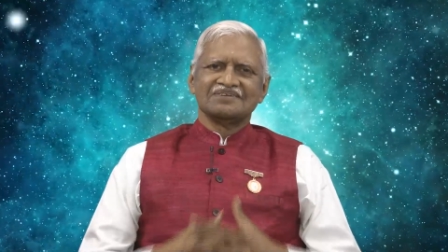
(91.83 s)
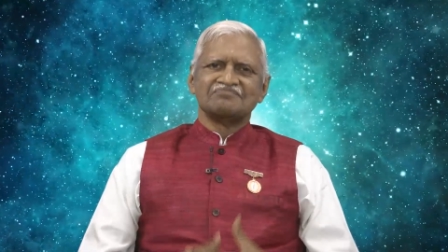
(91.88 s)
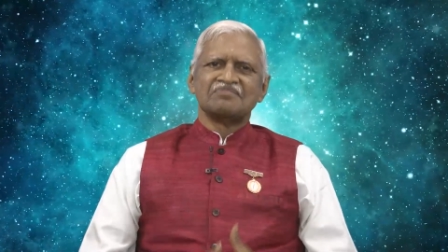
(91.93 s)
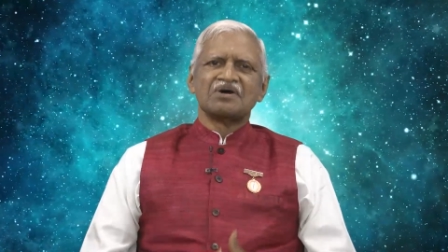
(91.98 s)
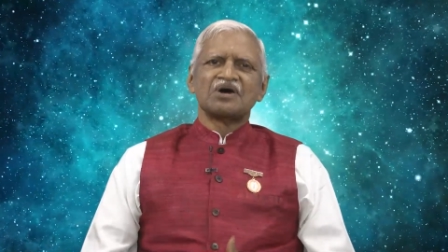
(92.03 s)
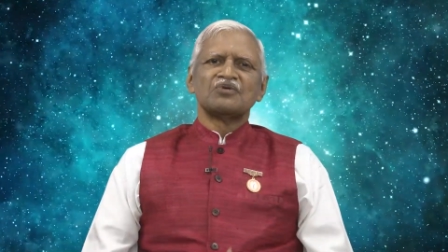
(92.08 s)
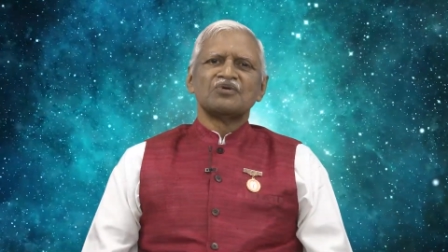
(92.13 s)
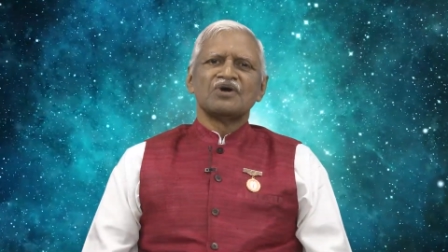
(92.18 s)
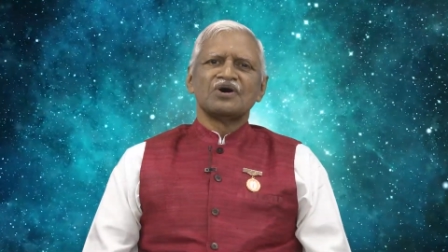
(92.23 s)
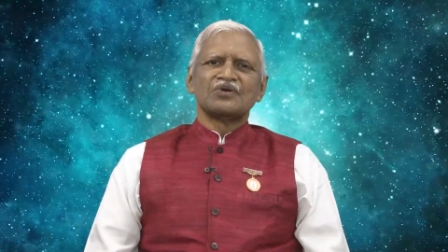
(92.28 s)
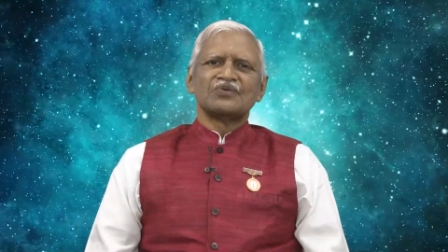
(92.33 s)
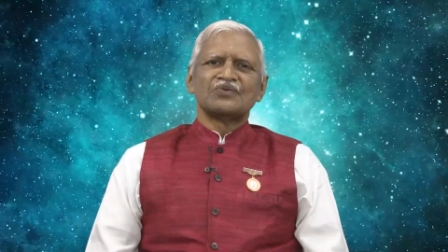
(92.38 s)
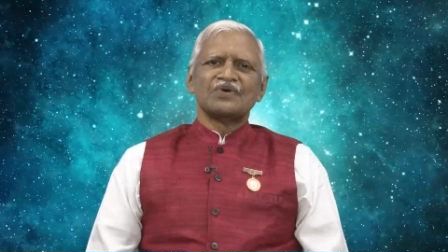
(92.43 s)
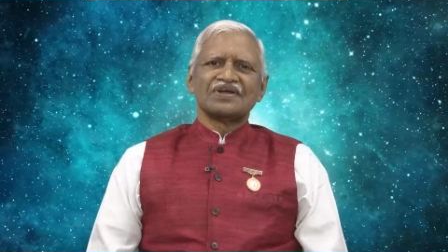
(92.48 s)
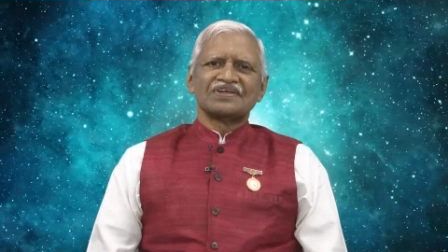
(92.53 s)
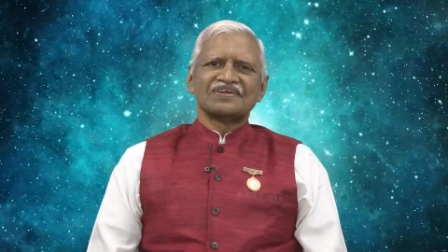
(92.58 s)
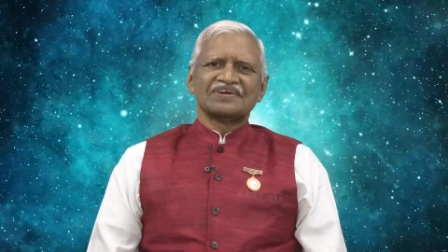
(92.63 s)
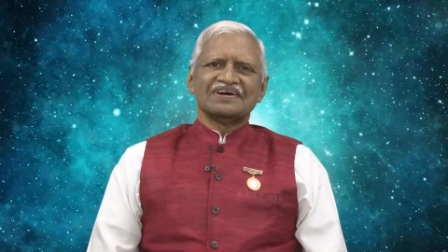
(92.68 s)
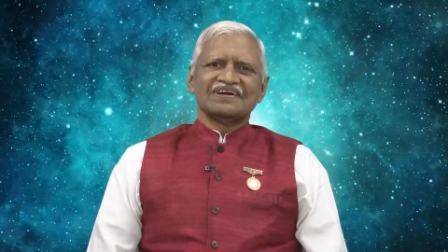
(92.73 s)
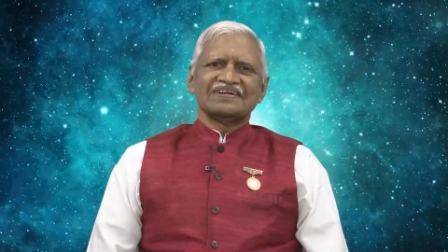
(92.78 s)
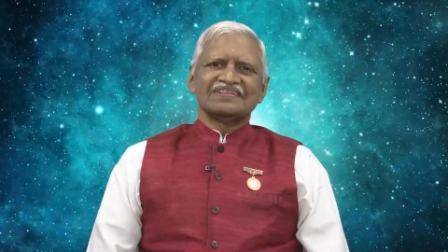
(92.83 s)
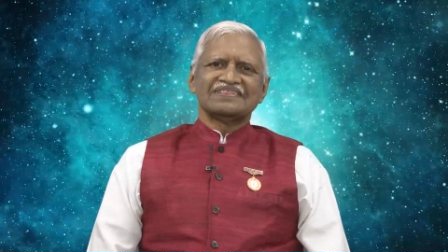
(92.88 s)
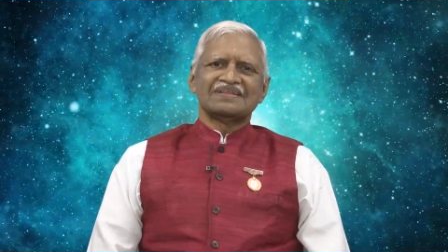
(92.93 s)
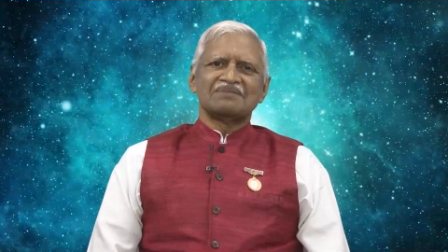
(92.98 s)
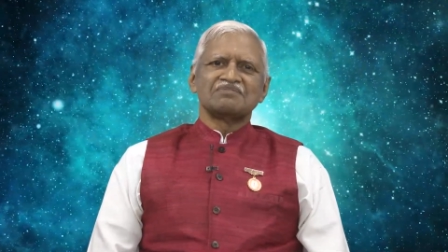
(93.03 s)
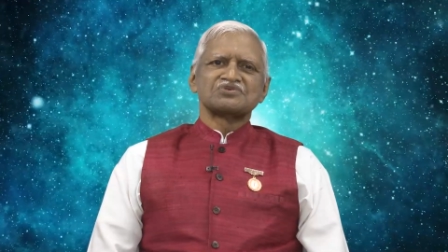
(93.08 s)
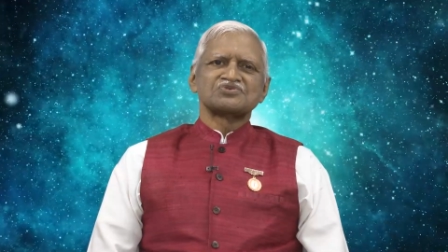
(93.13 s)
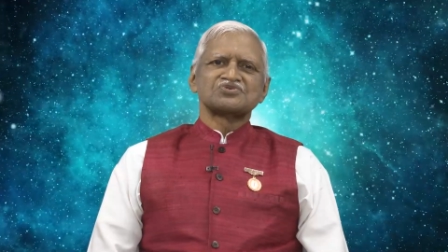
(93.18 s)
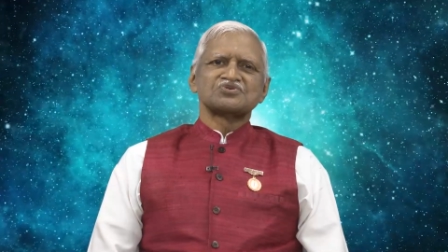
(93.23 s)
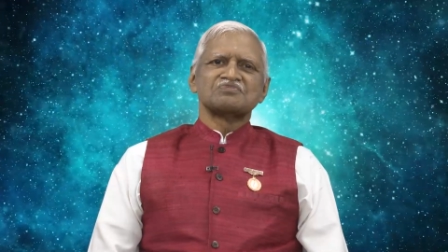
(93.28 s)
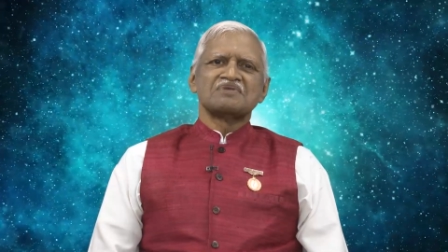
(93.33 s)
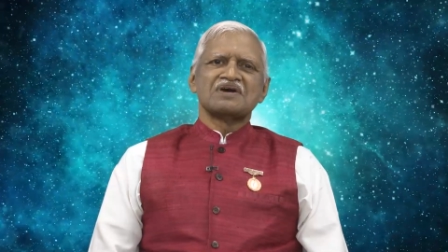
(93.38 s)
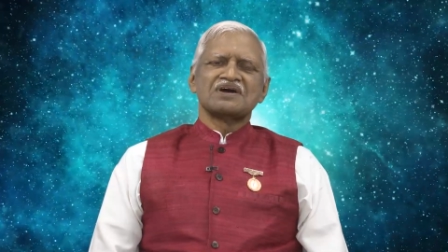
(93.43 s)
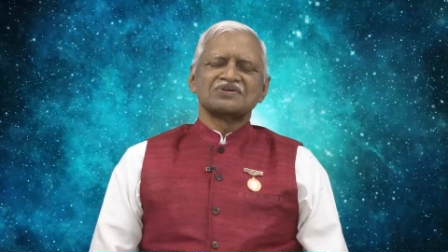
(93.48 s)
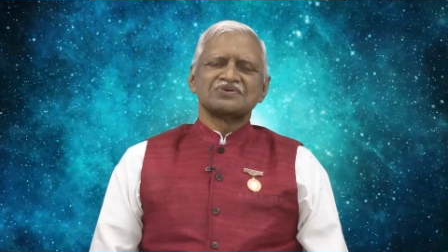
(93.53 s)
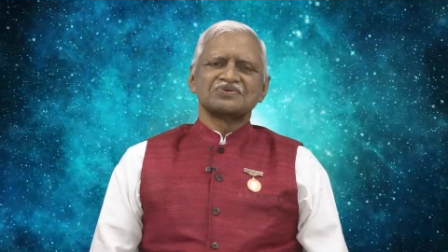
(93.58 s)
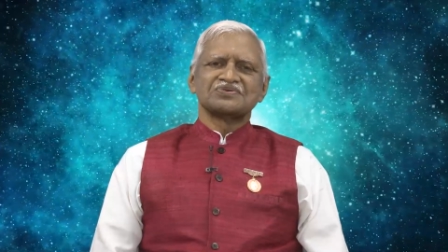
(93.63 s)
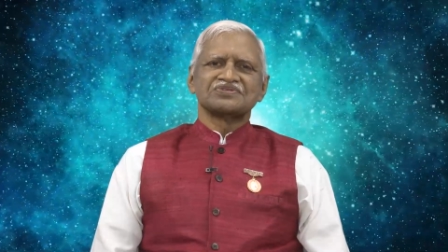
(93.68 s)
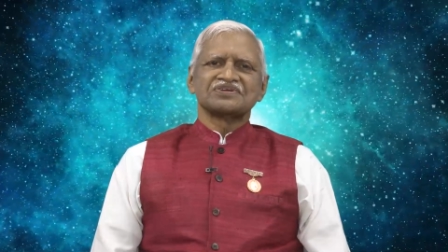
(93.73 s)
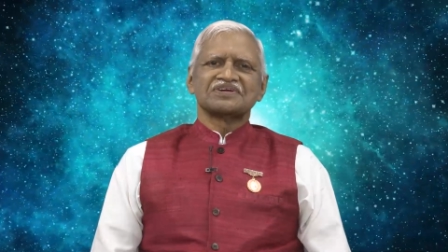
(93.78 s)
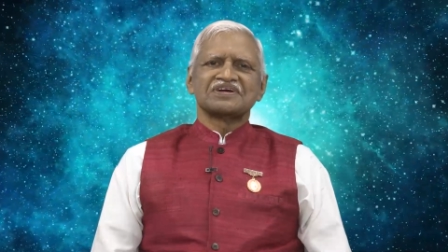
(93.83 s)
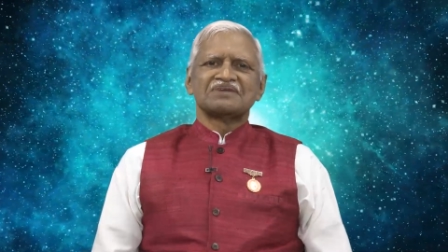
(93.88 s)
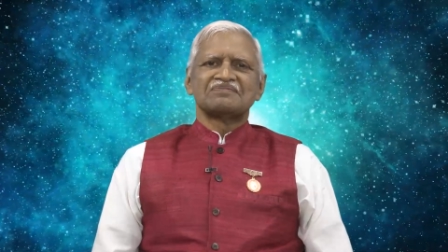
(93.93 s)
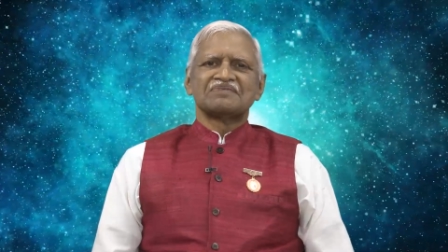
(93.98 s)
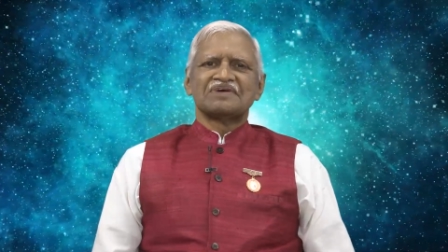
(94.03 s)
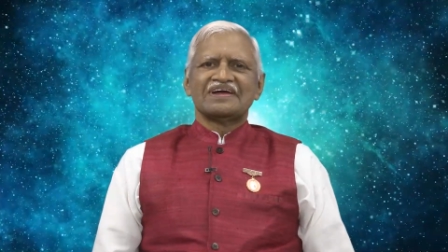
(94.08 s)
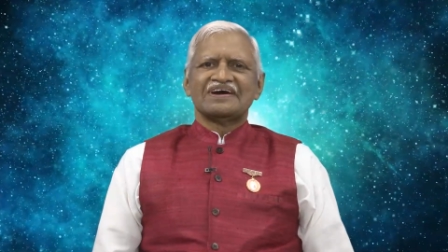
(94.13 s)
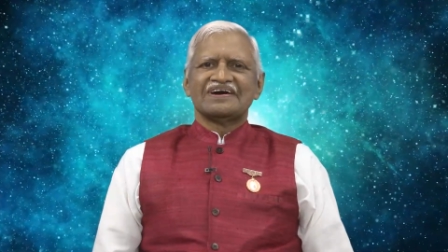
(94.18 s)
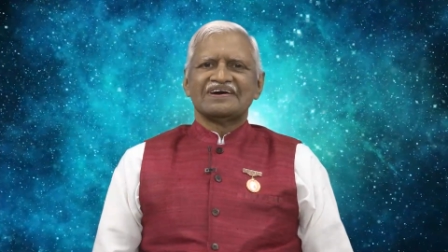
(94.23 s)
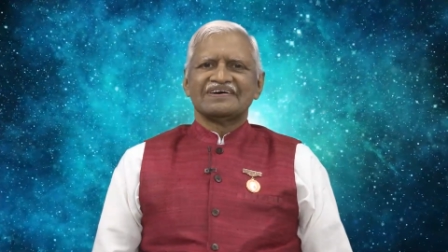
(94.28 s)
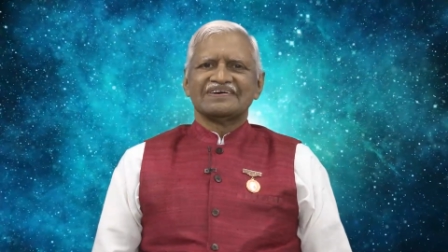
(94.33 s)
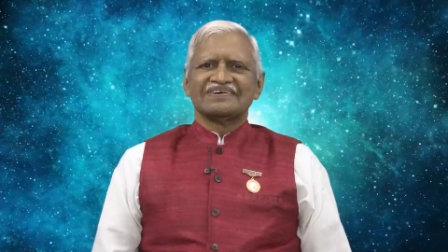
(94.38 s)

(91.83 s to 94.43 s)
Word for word: భగవాను వాచ తమోసోమా జ్యోతిర్గమయ